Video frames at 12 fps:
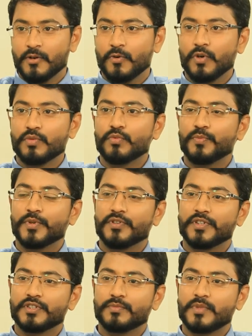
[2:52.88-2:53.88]
ஒரு முப்பது
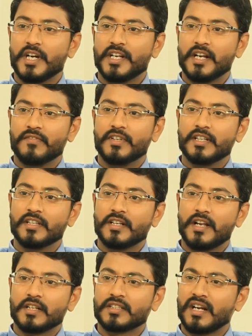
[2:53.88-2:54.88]
வருஷம் முன்னாடி நான்
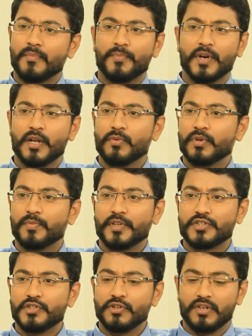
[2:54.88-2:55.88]
விழுந்தேன் டாக்டர் அப்போல்லாம் ஒரு
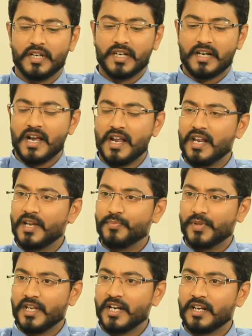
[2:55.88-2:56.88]
பிரச்சனையும் இல்லை காலில் இப்போ
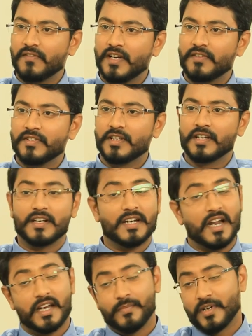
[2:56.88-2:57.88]
தான் எனக்கு வலி வந்திருக்குன்னு
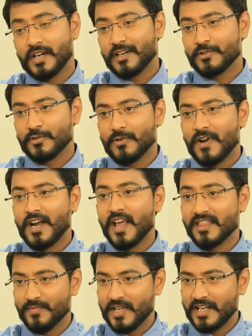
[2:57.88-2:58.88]
நிறைய பேர் என்கிட்ட சொல்லுவாங்க
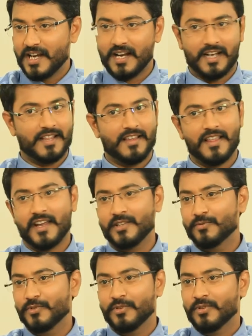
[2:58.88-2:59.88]
அந்த மாதிரியான கதை தான்
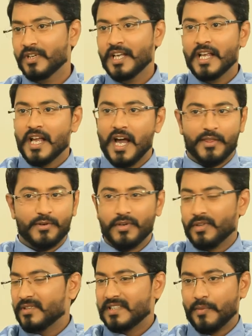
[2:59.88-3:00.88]
இதுவும் அதுக்கும்
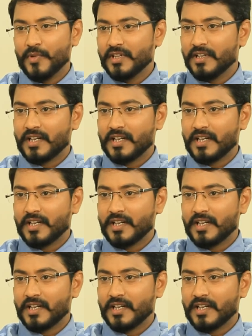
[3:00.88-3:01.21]
அதுக்கும் சம்மந்தம்